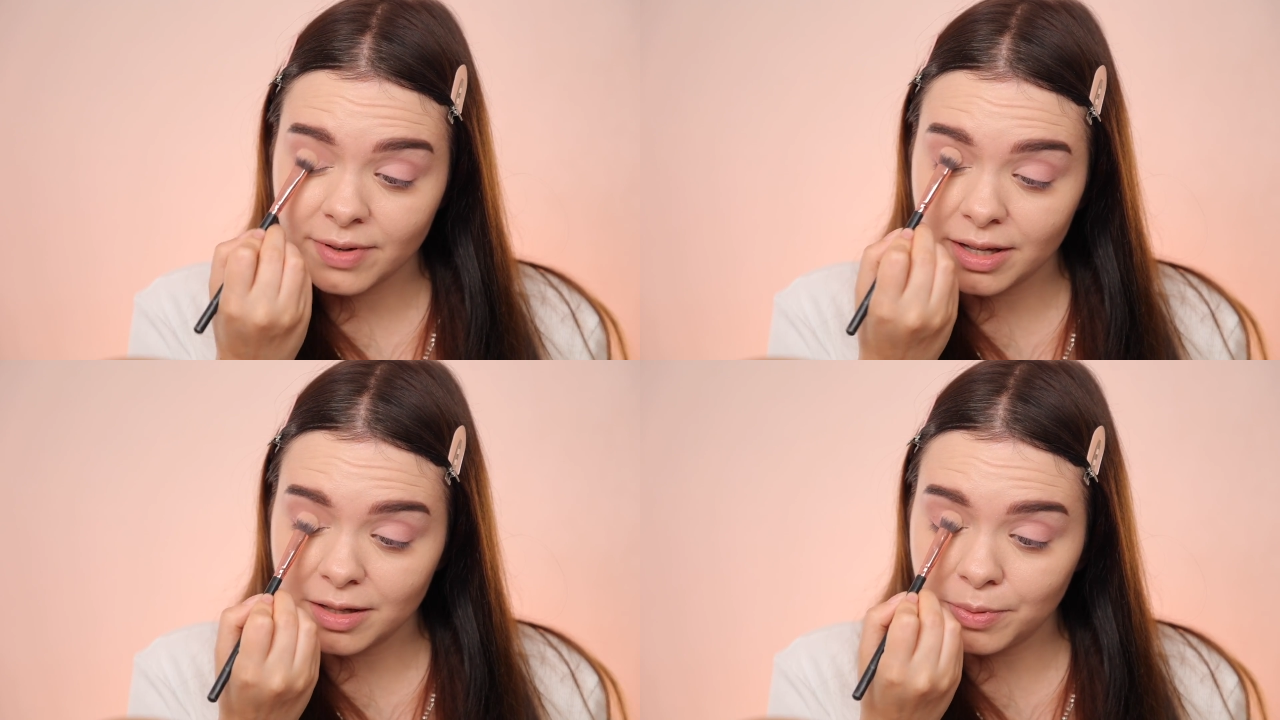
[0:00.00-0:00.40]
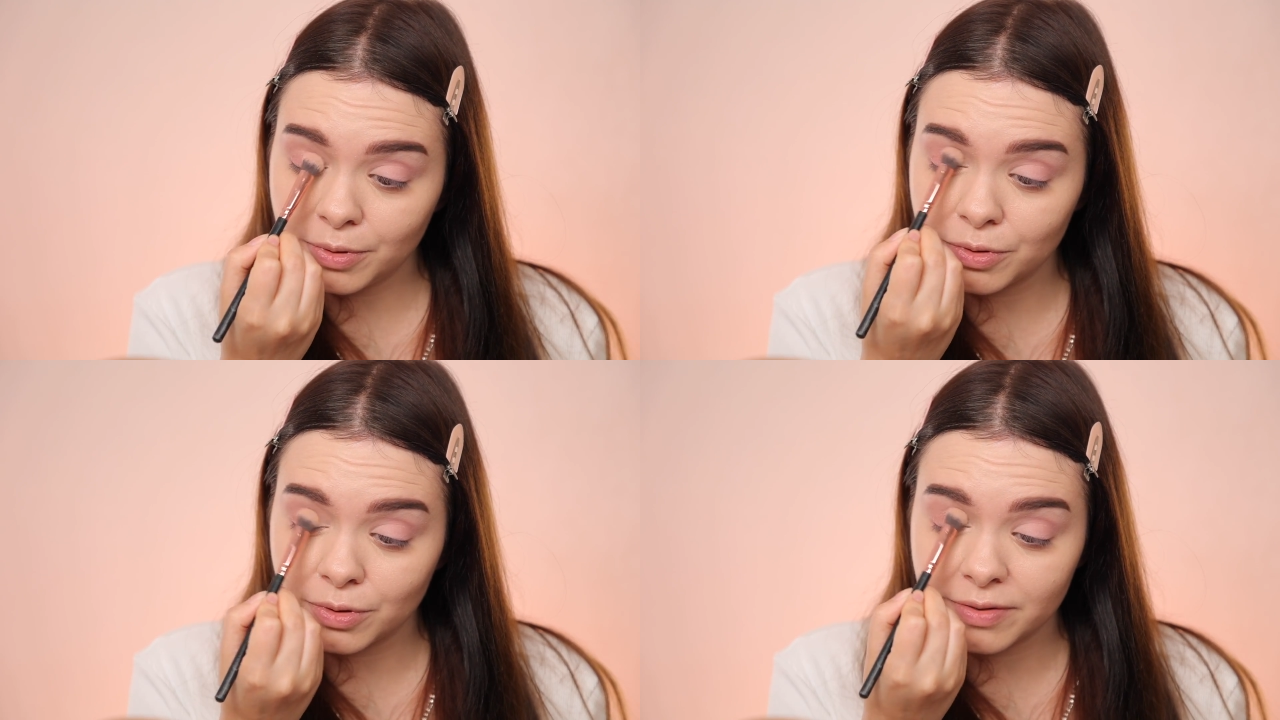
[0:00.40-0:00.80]
wenig
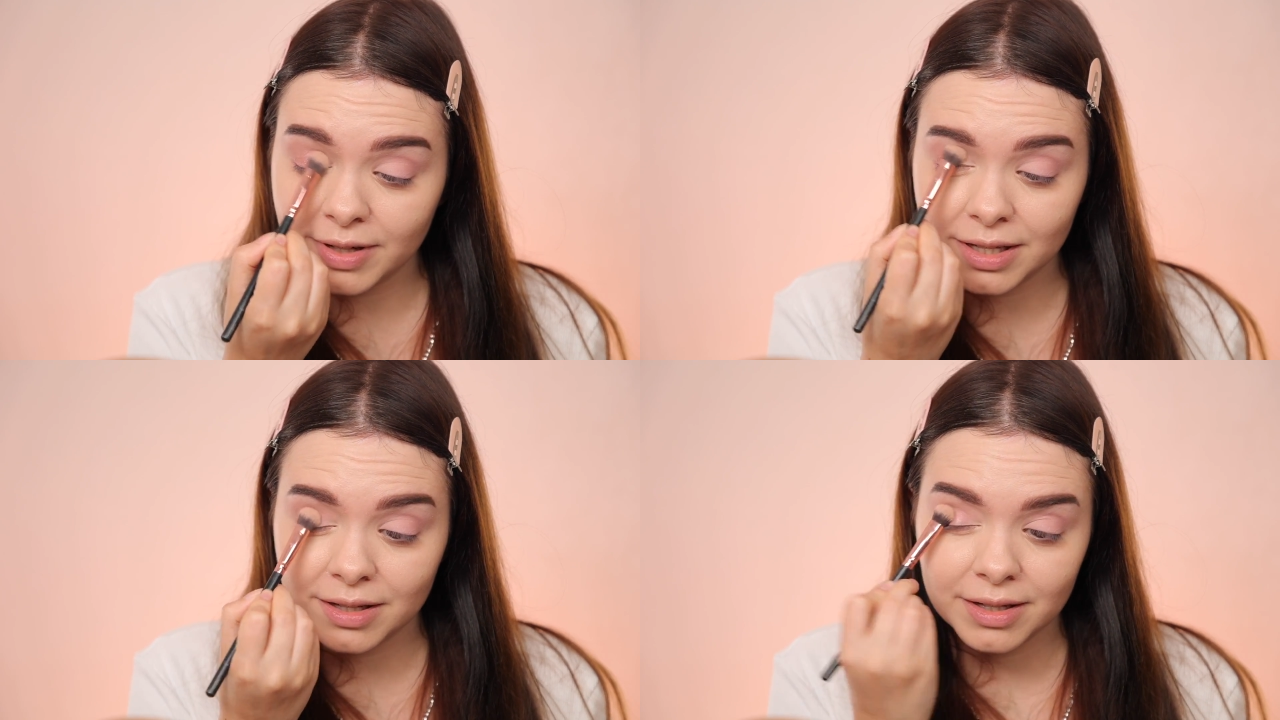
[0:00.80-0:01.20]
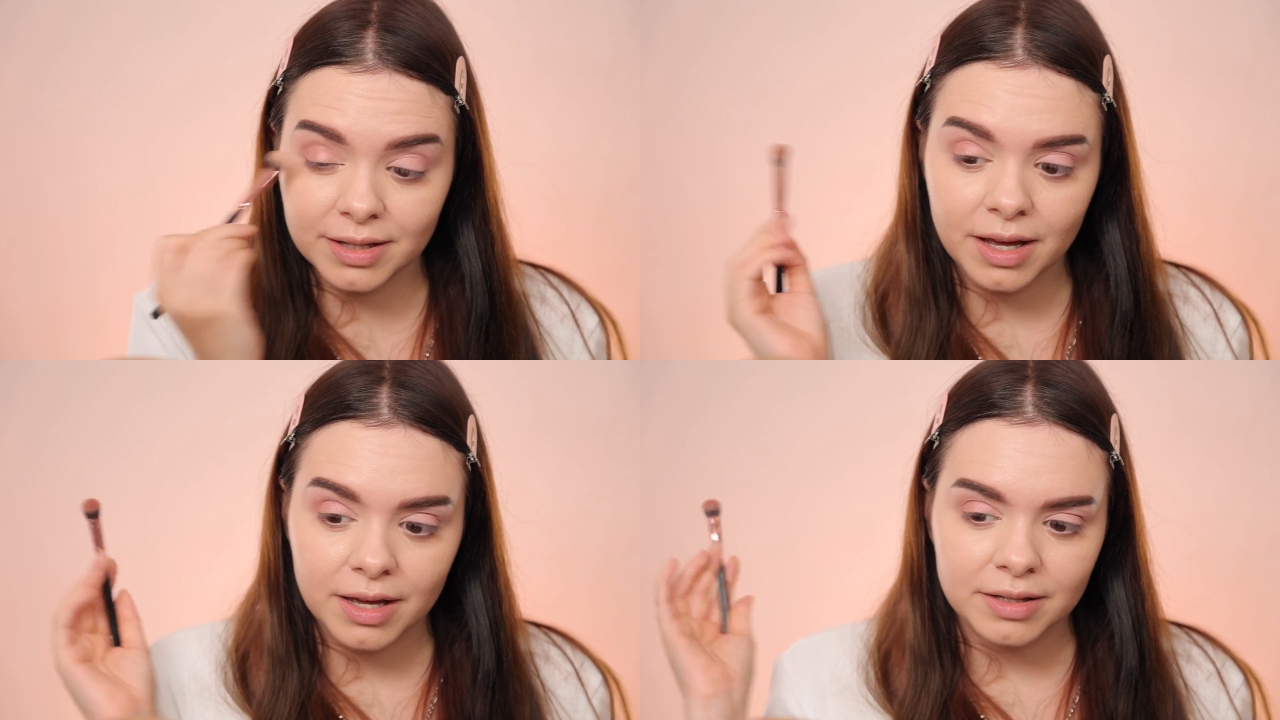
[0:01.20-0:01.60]
Produkt, weil ich nicht
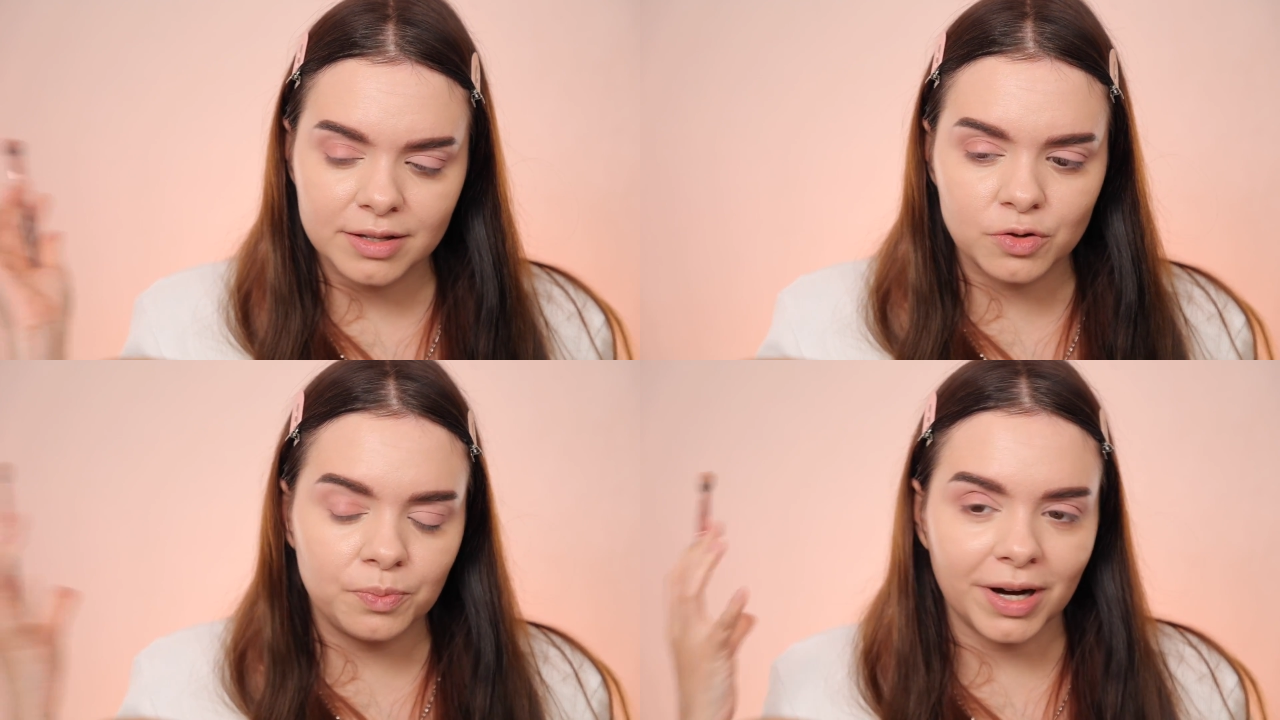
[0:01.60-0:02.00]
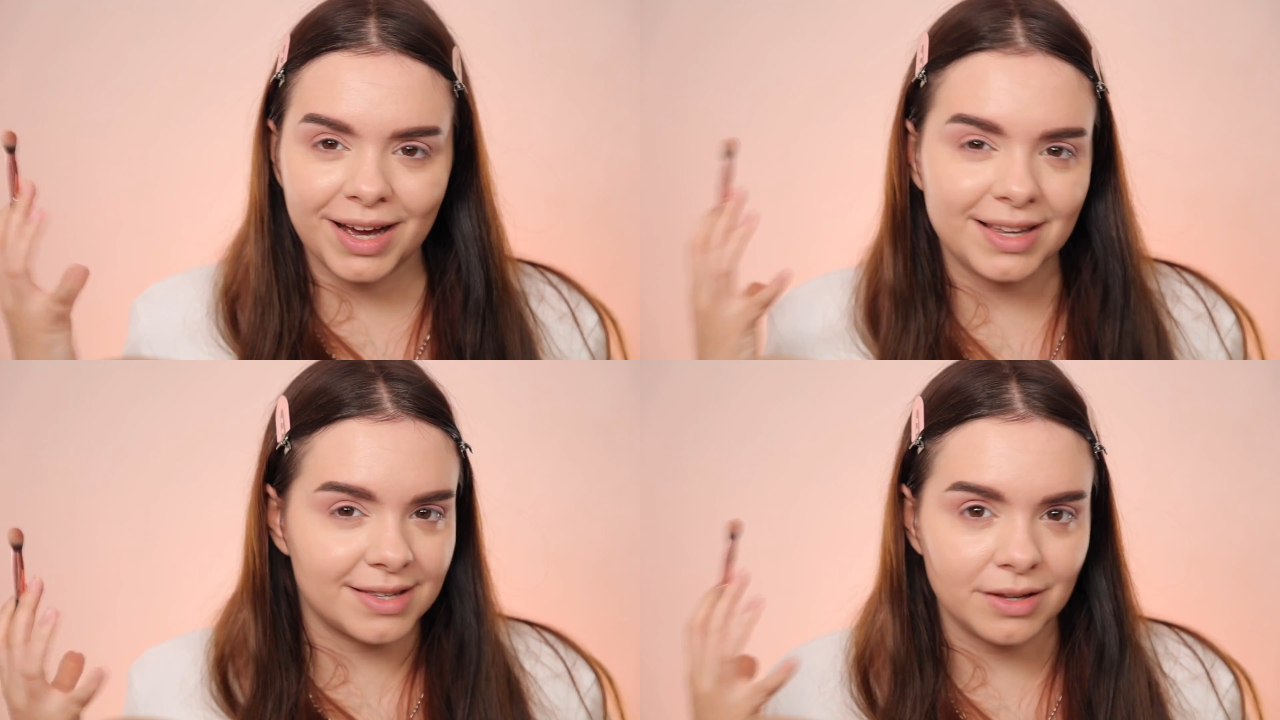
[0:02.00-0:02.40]
ein super
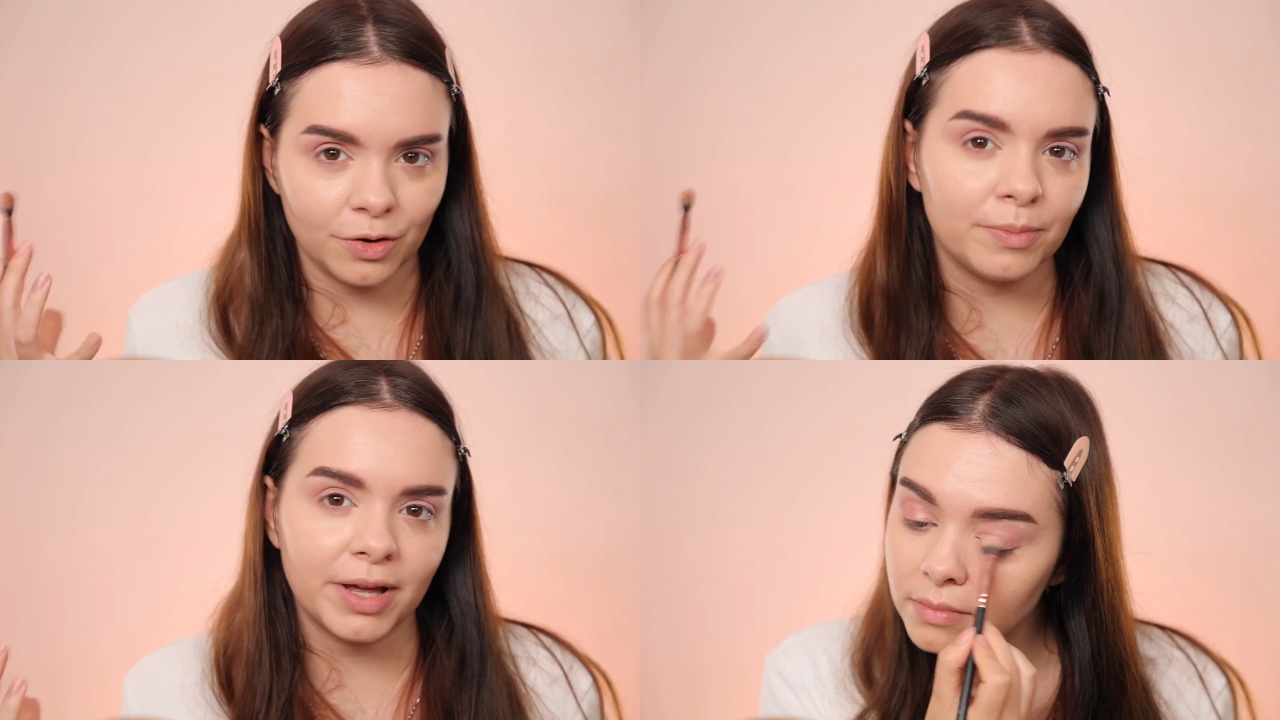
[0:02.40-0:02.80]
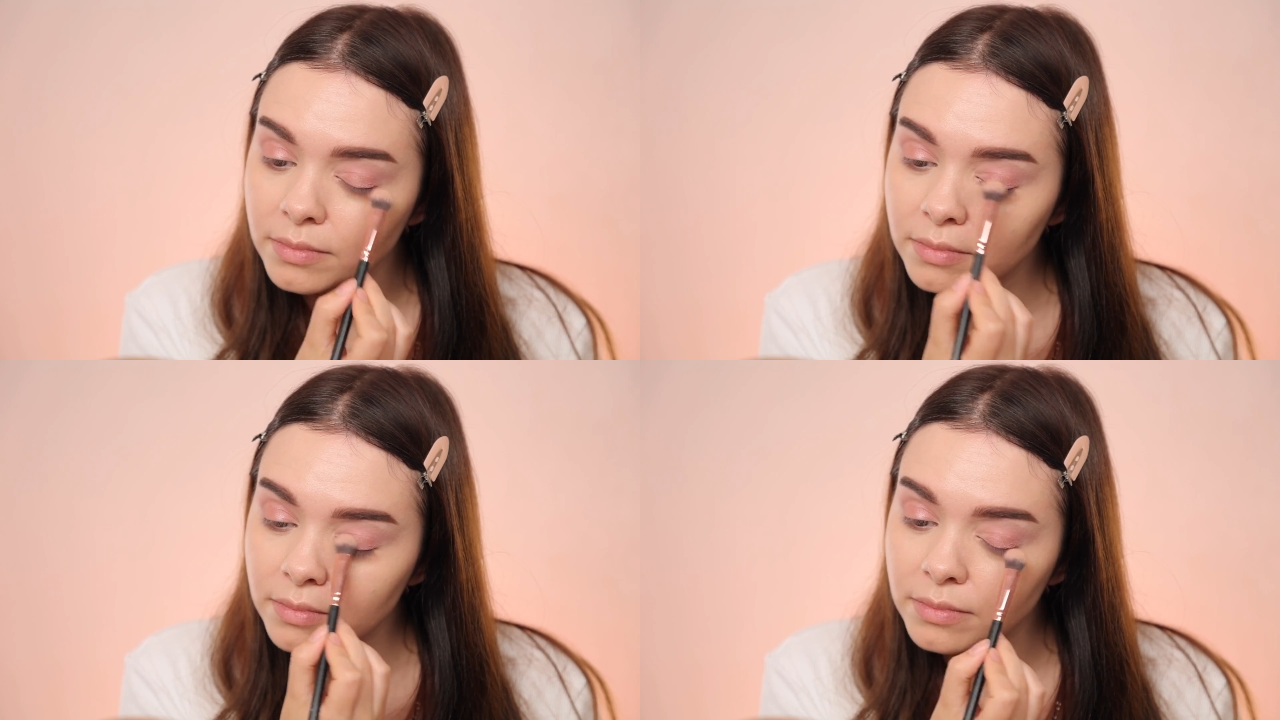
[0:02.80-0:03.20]
krasses Augen-Make-up
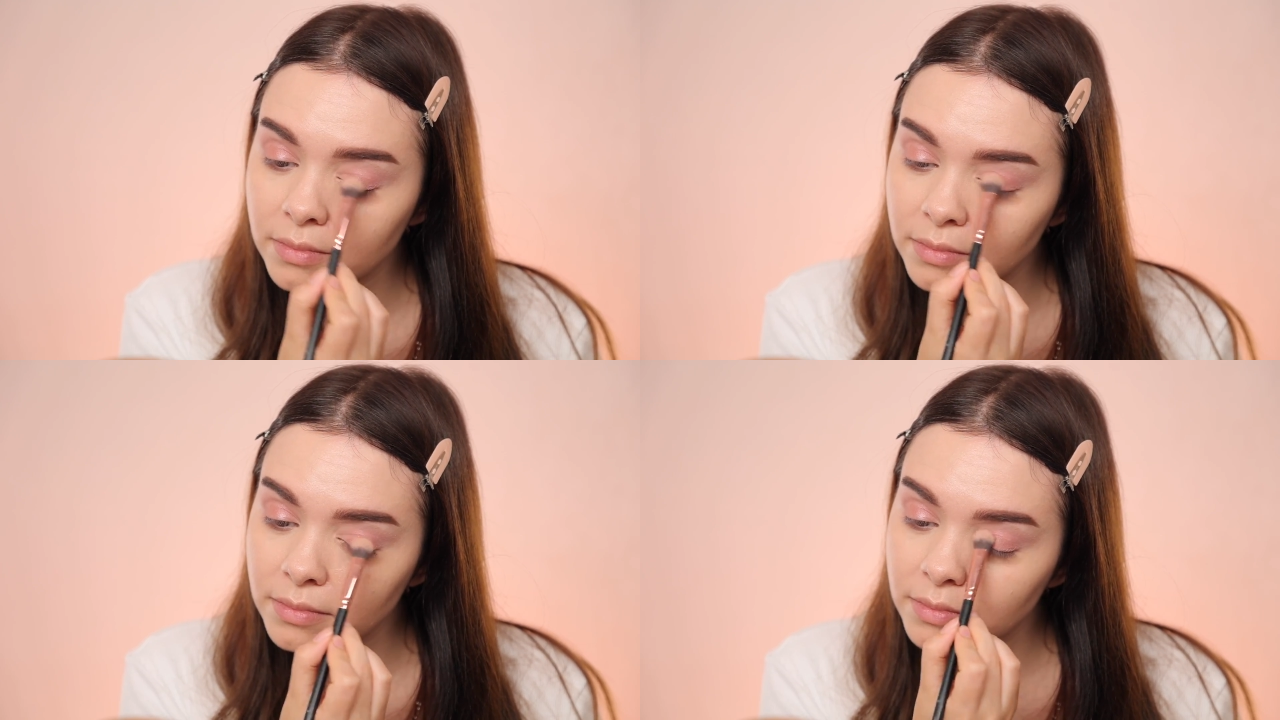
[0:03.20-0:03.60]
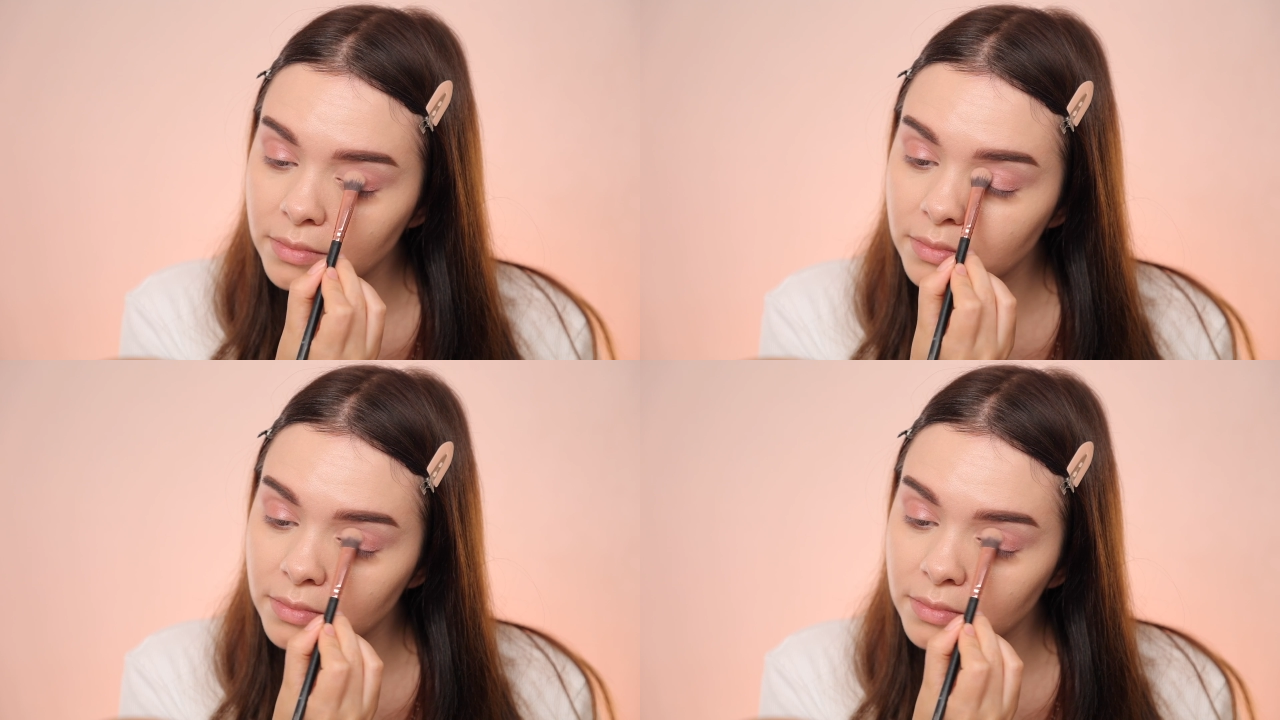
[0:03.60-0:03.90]
haben will. Jetzt fängt